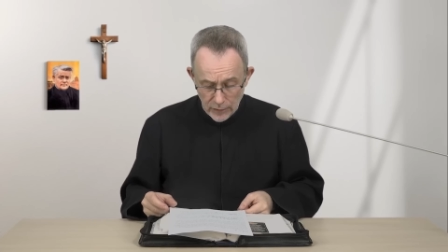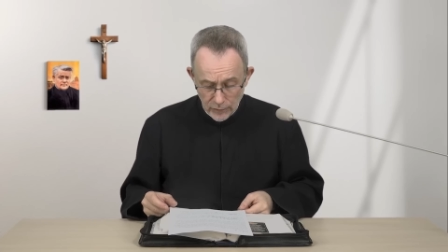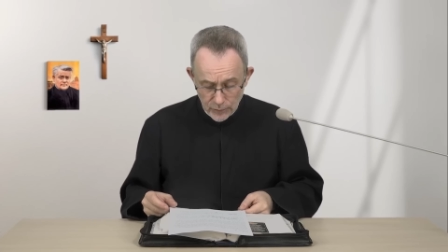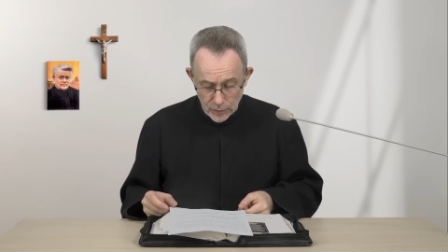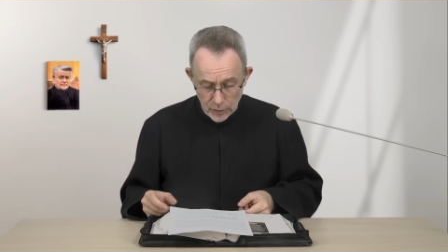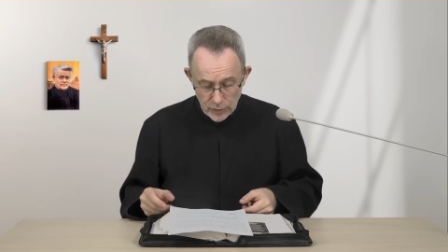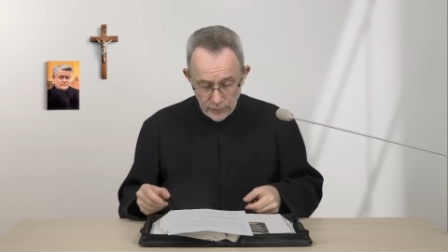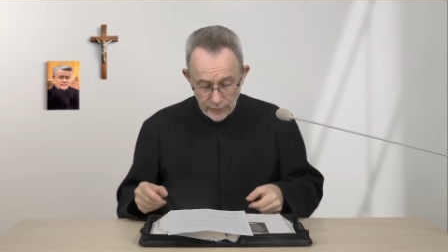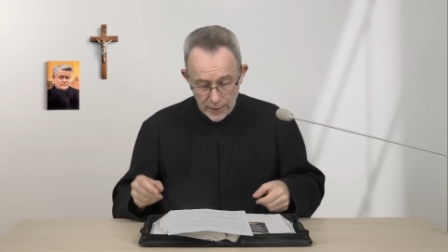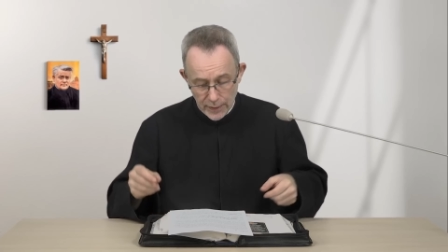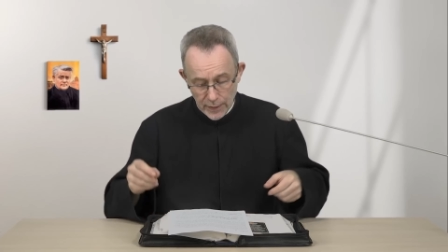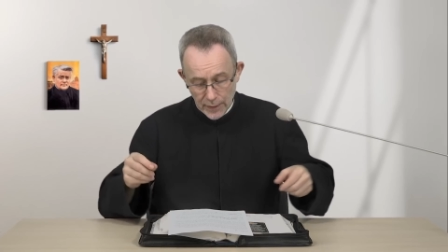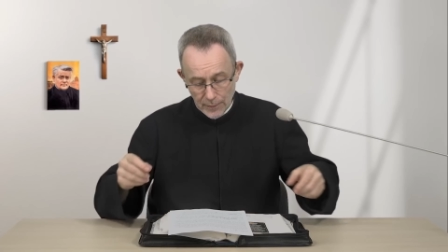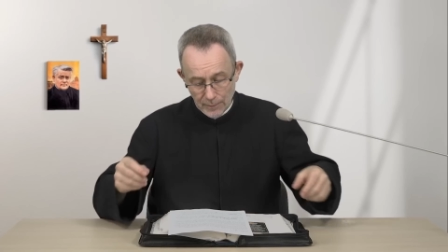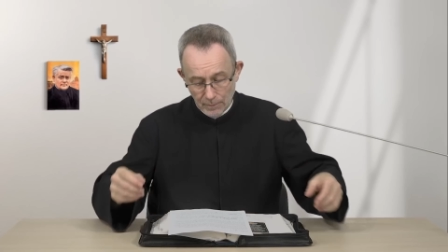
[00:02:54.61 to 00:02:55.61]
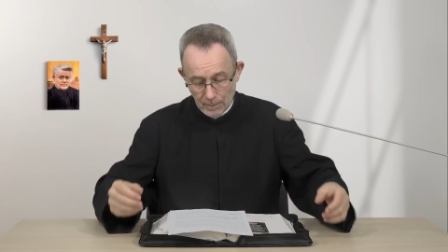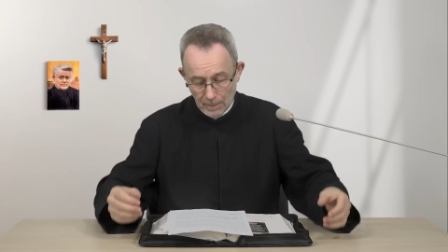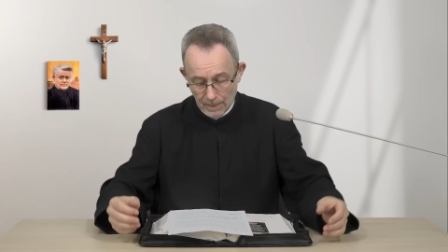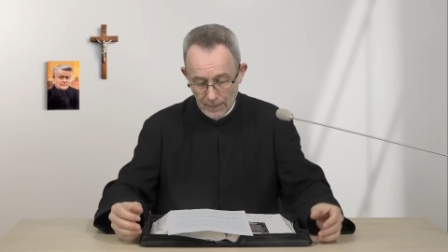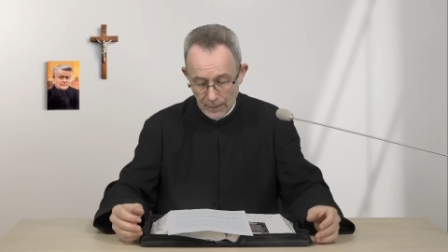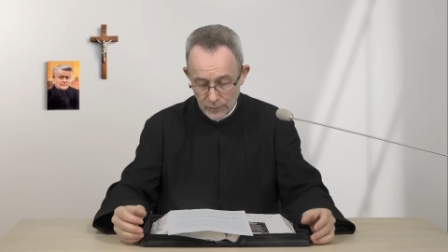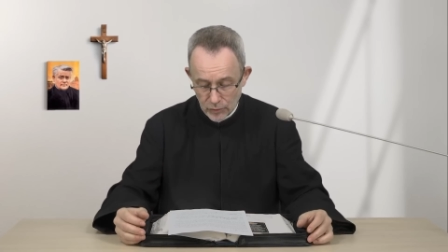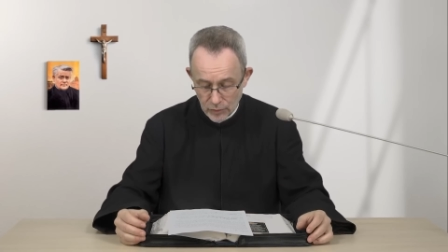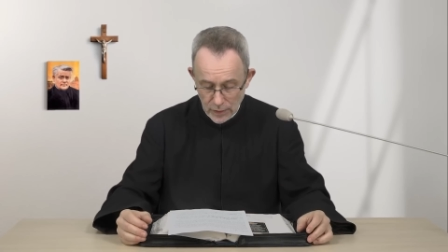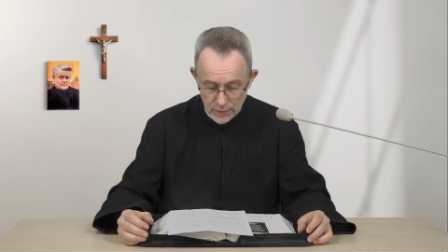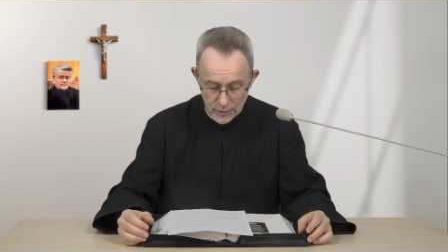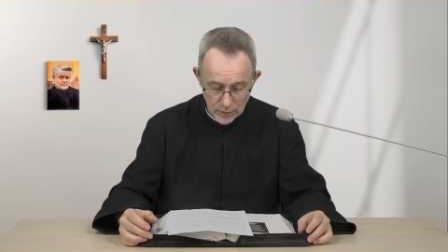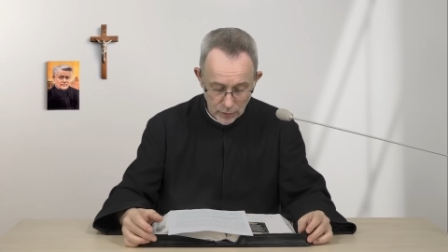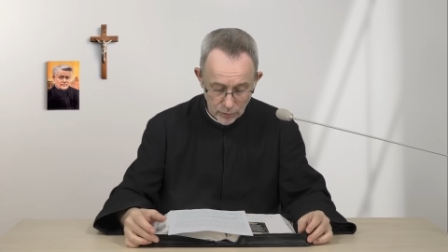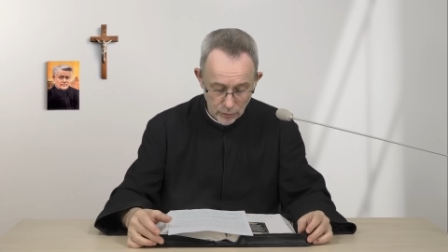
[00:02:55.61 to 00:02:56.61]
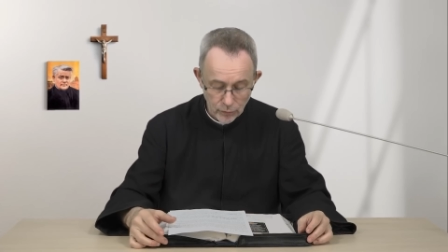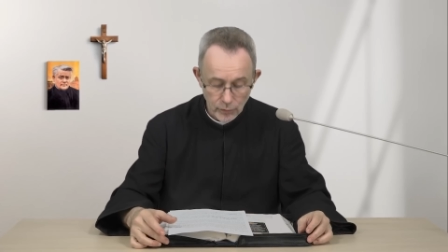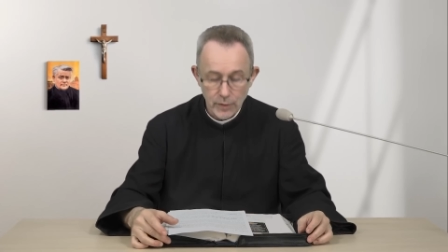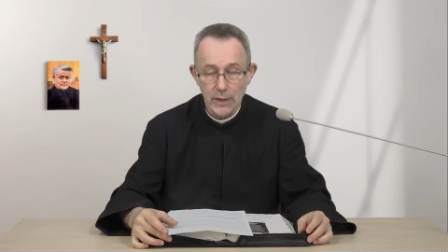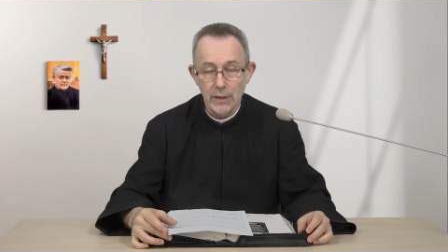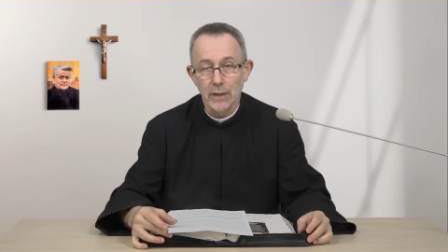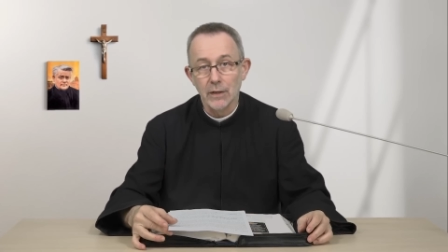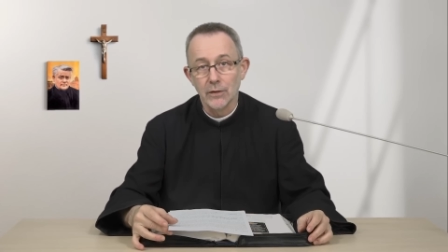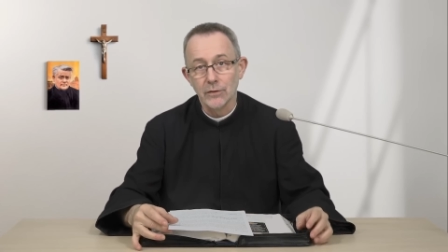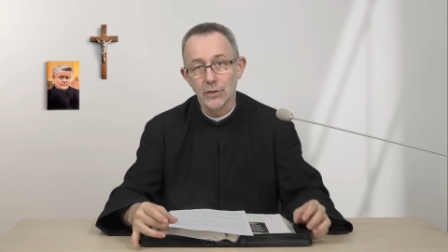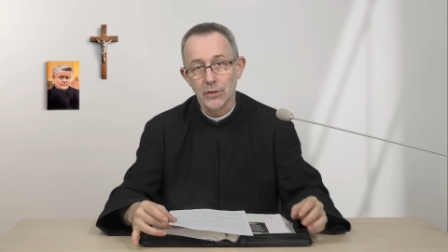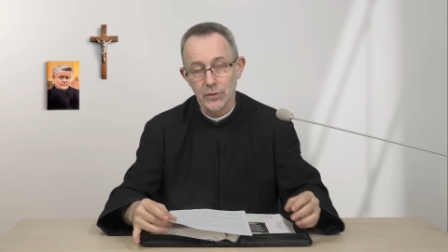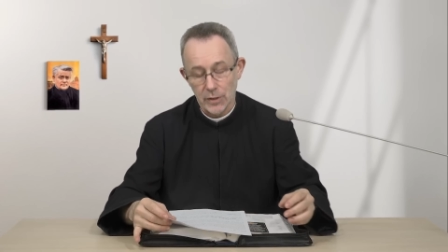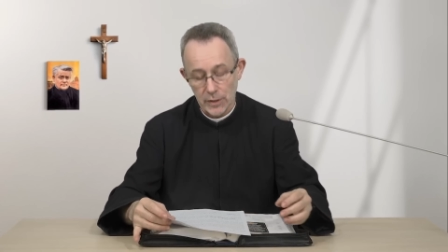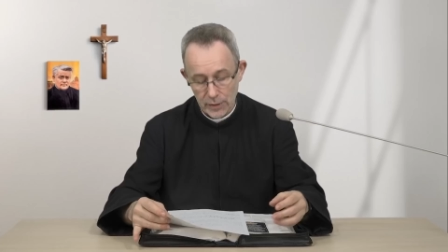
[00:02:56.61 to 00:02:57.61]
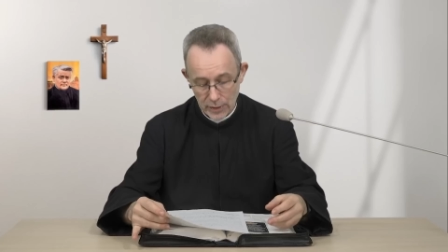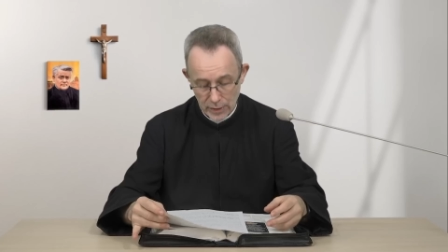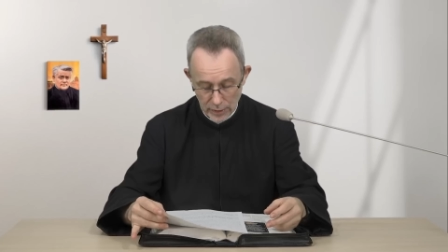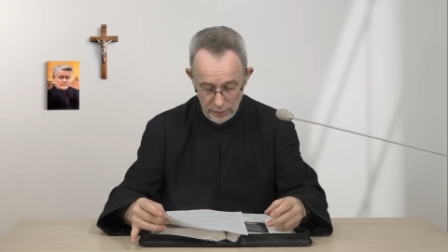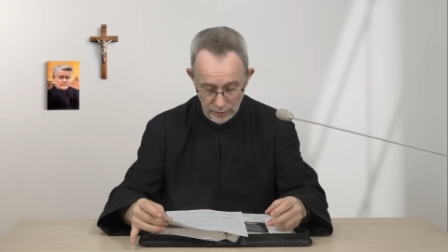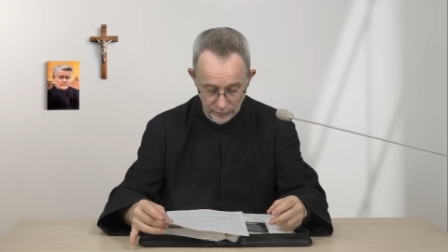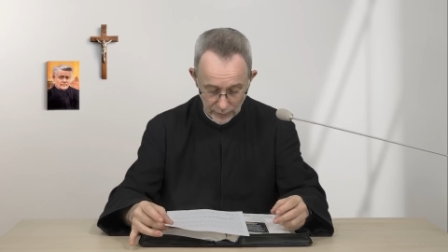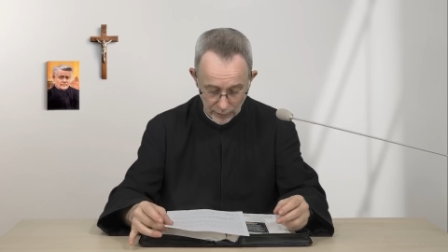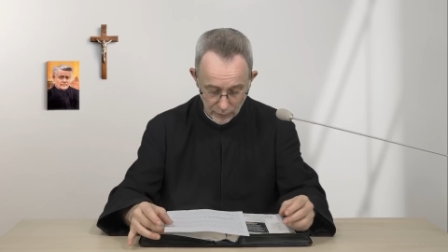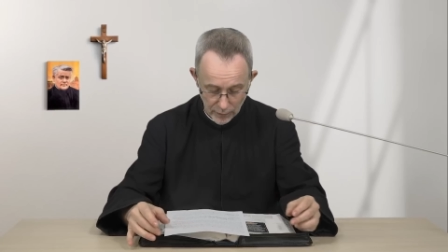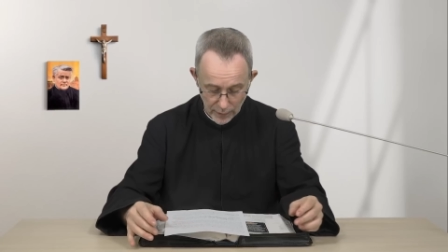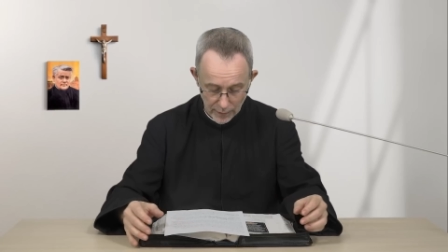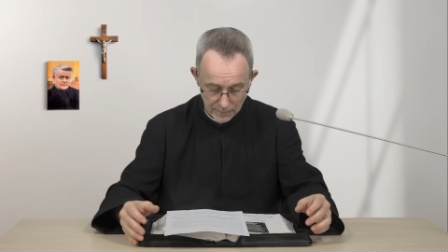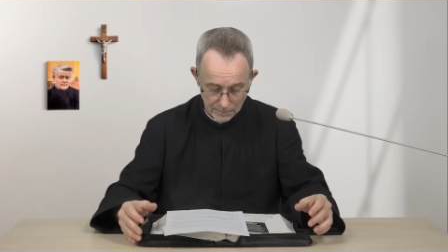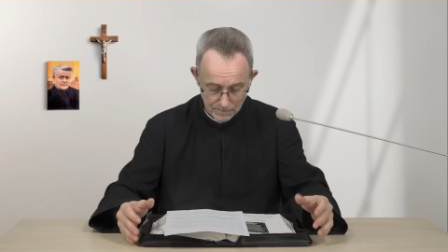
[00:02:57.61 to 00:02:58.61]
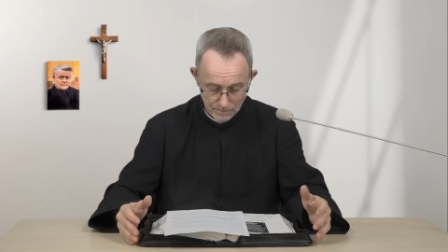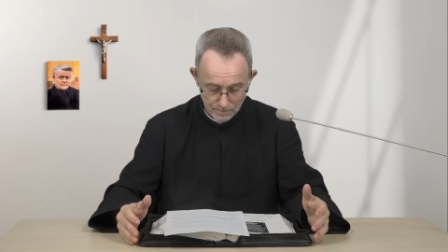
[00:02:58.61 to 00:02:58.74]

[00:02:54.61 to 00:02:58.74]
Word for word: w przeżywanie 32 niedzieli zwykłej.